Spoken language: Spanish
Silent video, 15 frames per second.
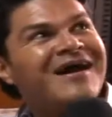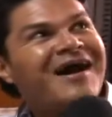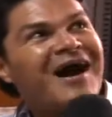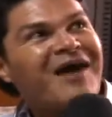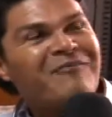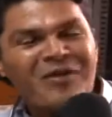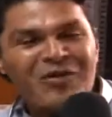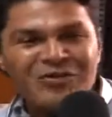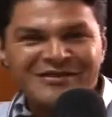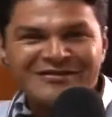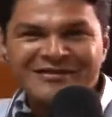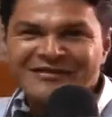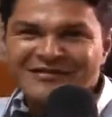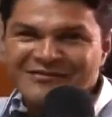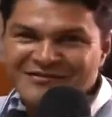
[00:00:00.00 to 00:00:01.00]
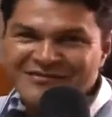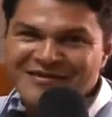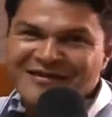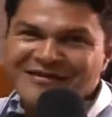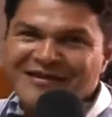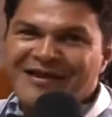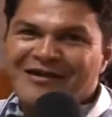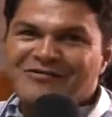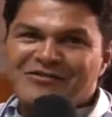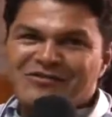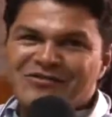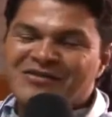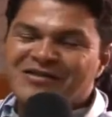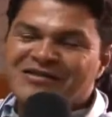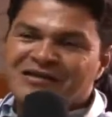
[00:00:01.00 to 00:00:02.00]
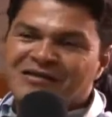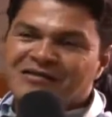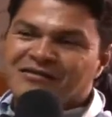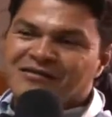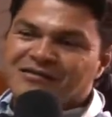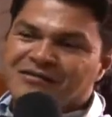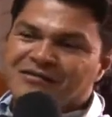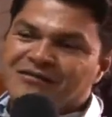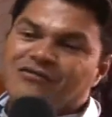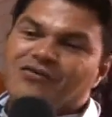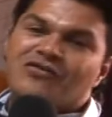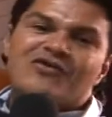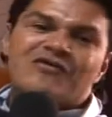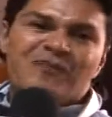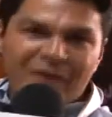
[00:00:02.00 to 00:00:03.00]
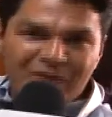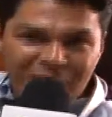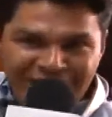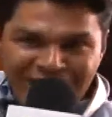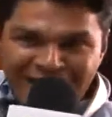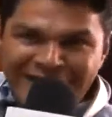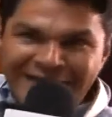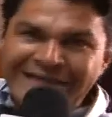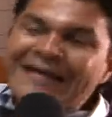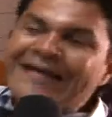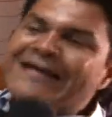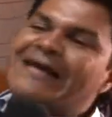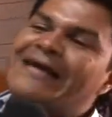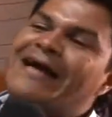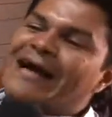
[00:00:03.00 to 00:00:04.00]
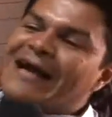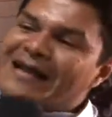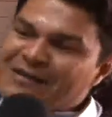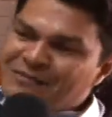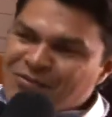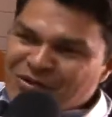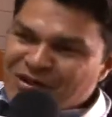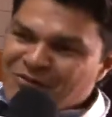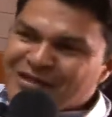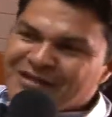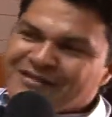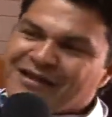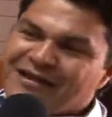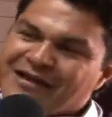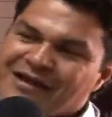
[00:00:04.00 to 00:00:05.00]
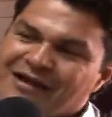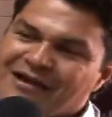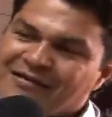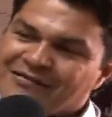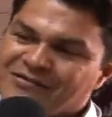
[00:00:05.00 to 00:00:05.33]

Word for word: A Paulita, que debe estar allá juiciosita. Y los espero acá, que hagan el programa desde acá.